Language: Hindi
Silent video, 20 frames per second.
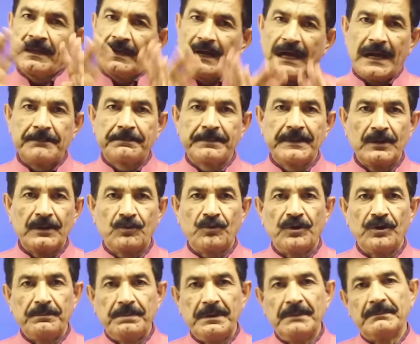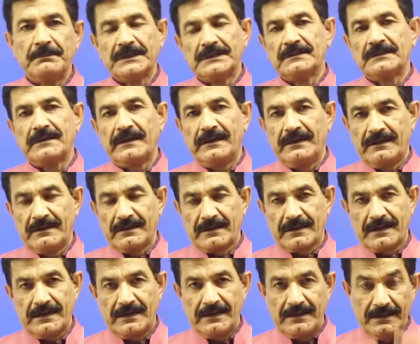आपकी कोई भी मदद नहीं कर
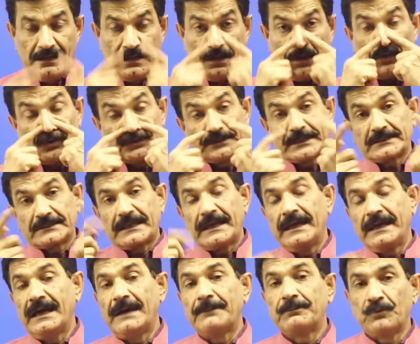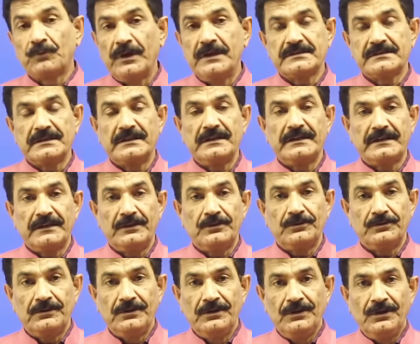रहा है हो सकता है आपको एसिडिटी
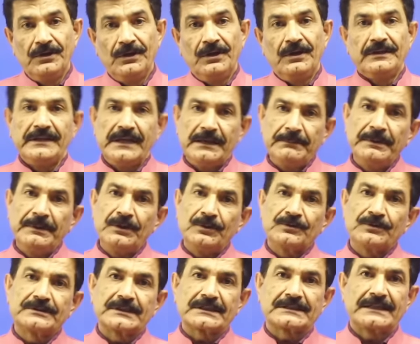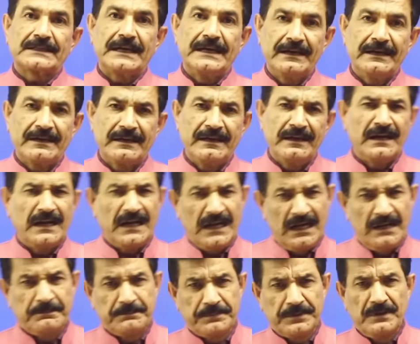हो ये भी हो सकता है कि
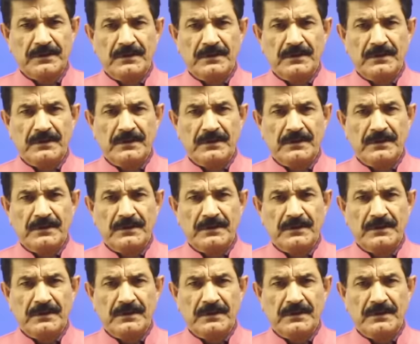आप